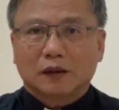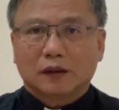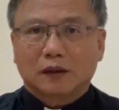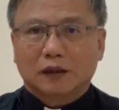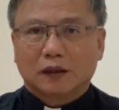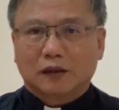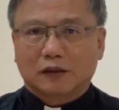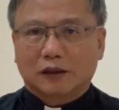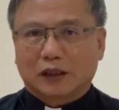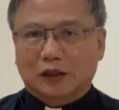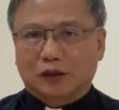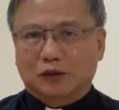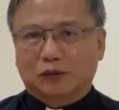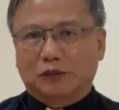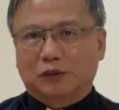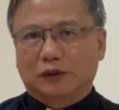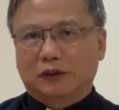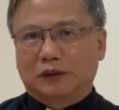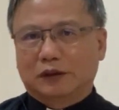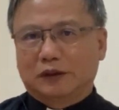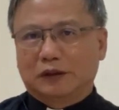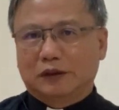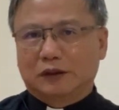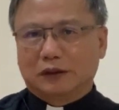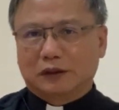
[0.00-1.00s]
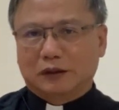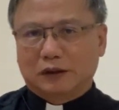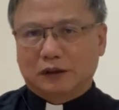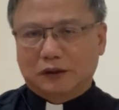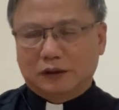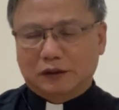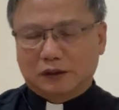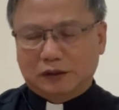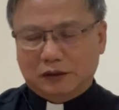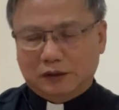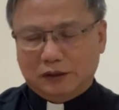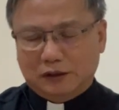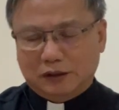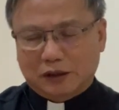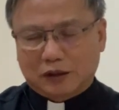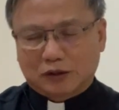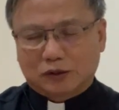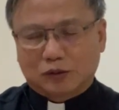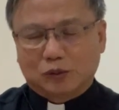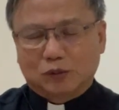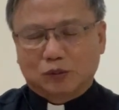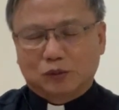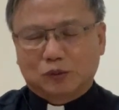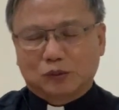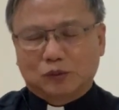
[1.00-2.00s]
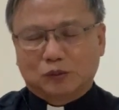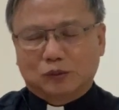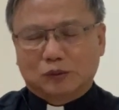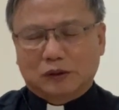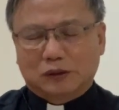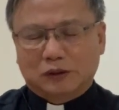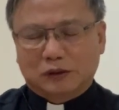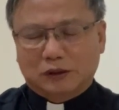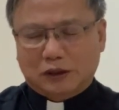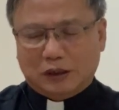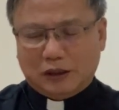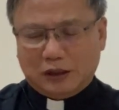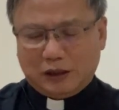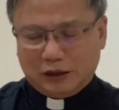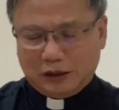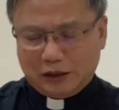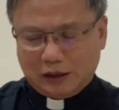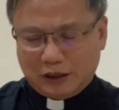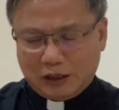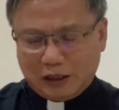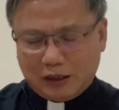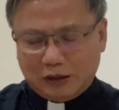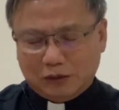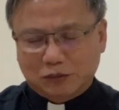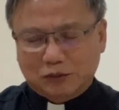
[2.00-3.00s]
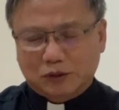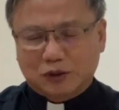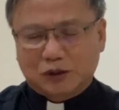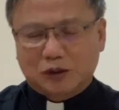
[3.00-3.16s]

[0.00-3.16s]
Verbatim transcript: 了，咱对耶稣主也有